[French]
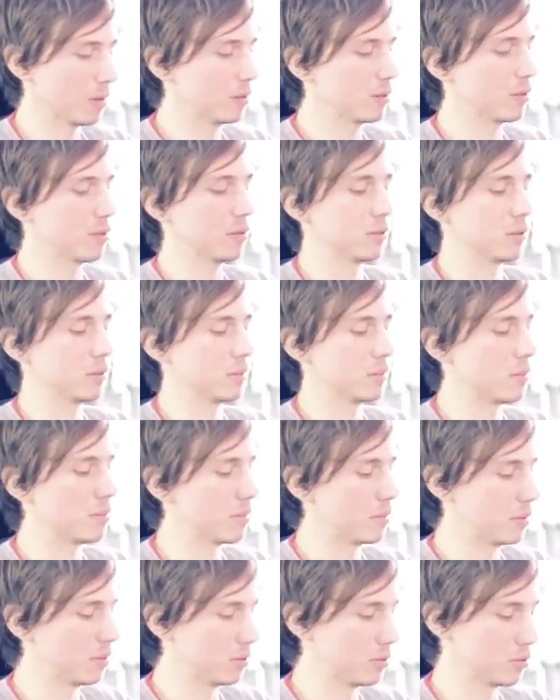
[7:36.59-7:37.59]
euh,
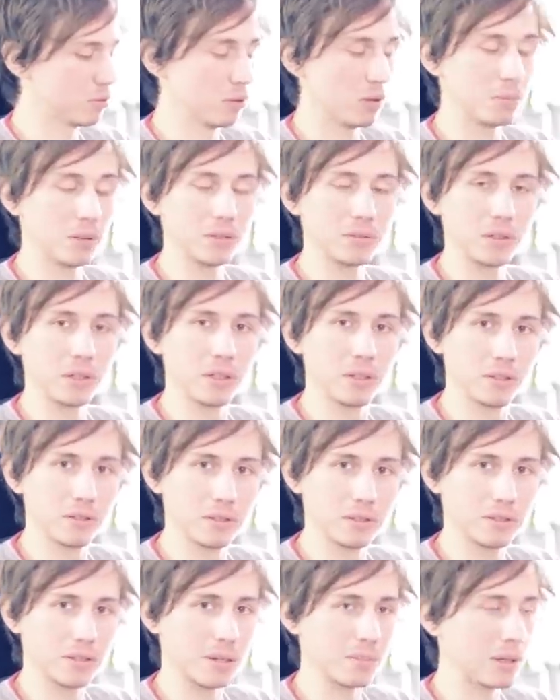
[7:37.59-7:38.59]
sur Mavericks,
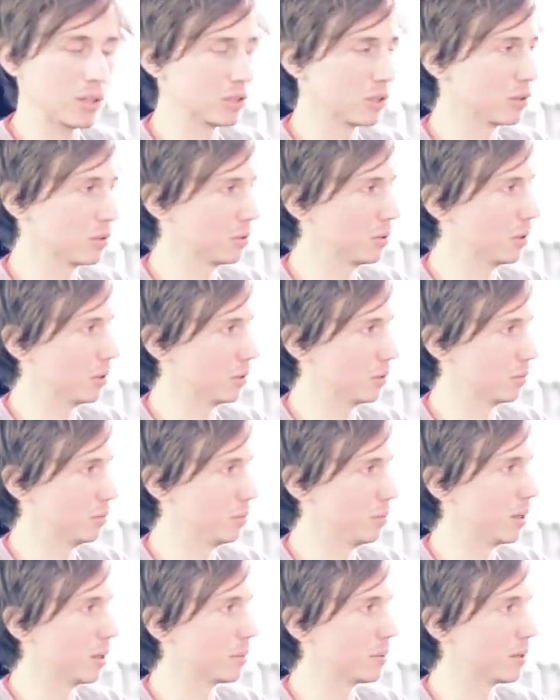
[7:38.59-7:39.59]
ça marche encore
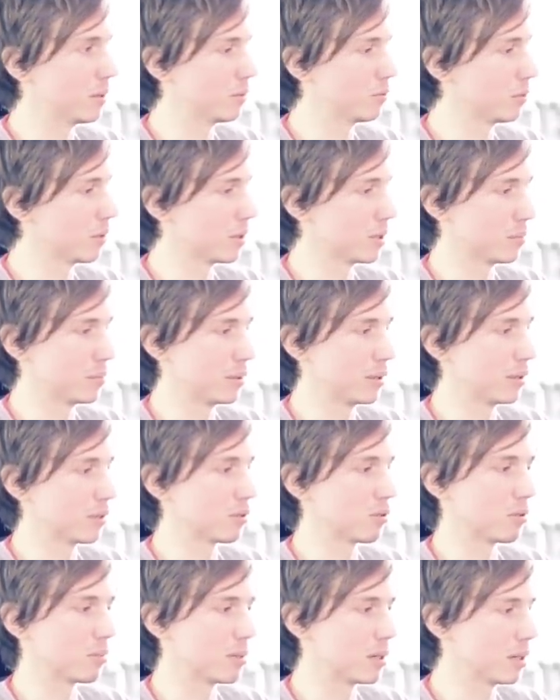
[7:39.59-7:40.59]
super bien, toutes les
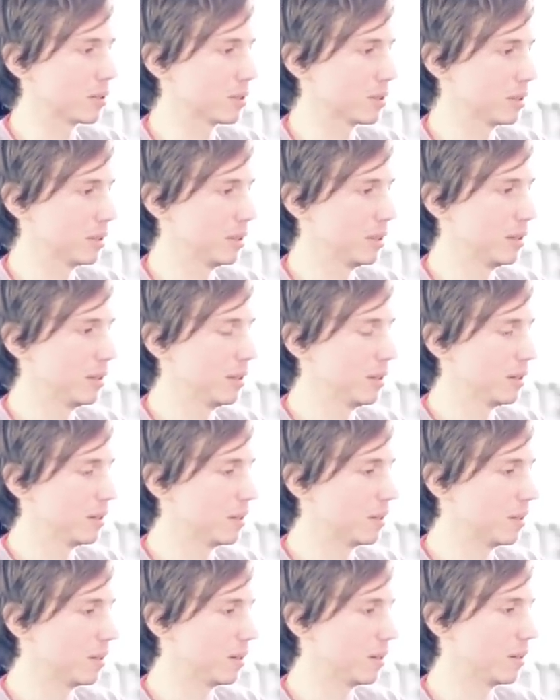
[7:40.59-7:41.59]
applications marchent.
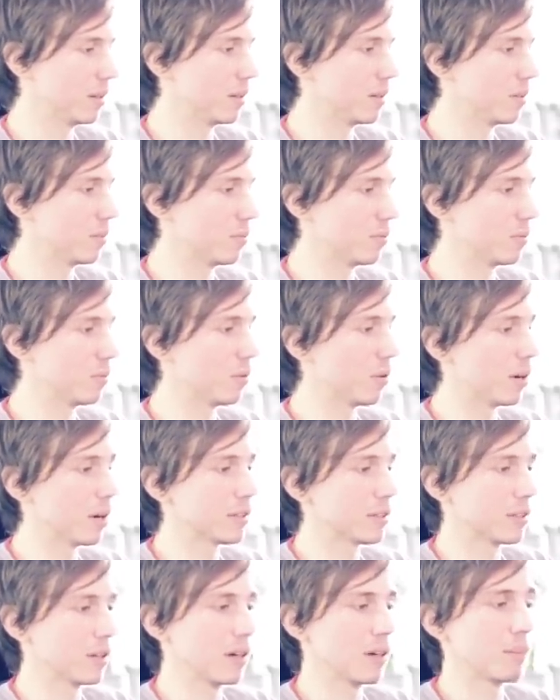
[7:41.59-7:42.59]
Et puis bon,
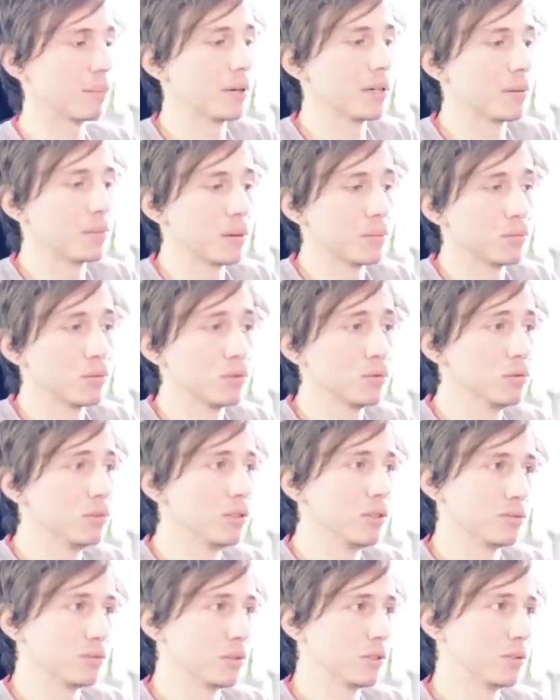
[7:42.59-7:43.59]
après il n'y a pas beaucoup de
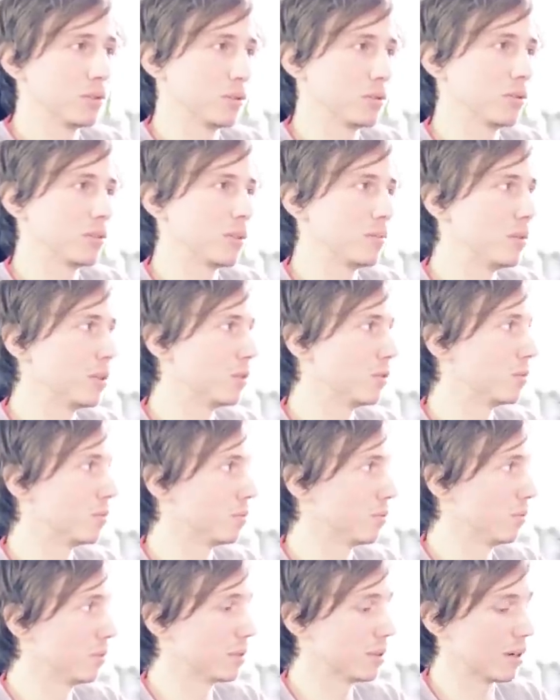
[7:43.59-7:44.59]
défauts à être sur Yosemite non
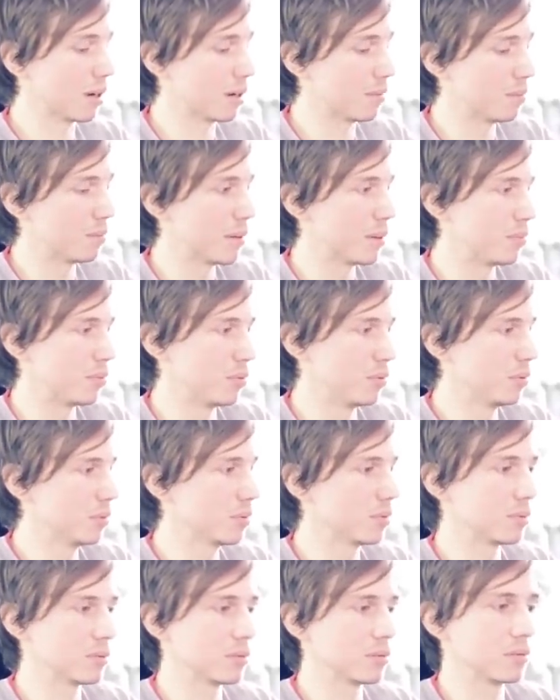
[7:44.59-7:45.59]
plus, ça rame pas
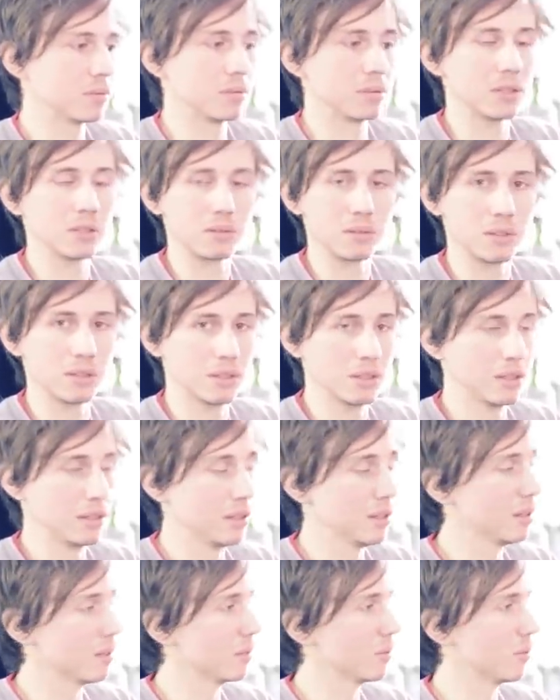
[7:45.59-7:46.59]
plus, voilà quoi.
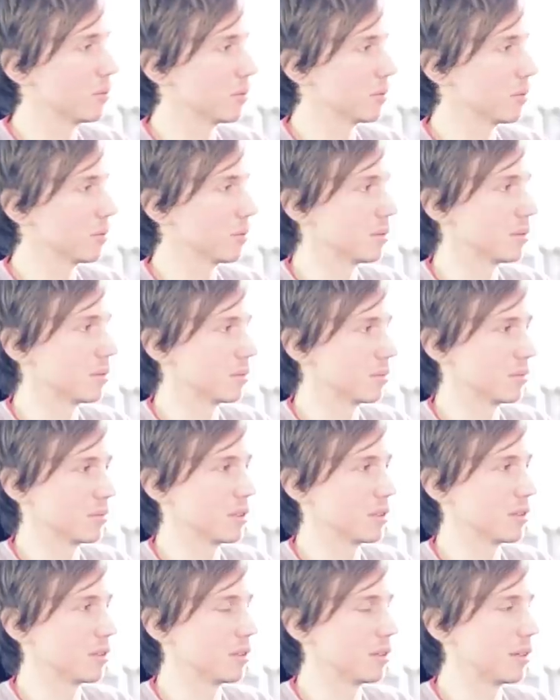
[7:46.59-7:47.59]
Donc
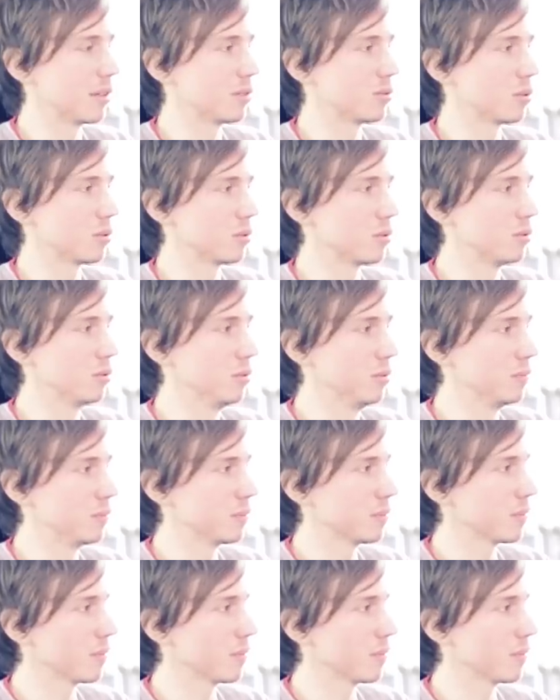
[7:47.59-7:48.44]
là c'est une question de goût.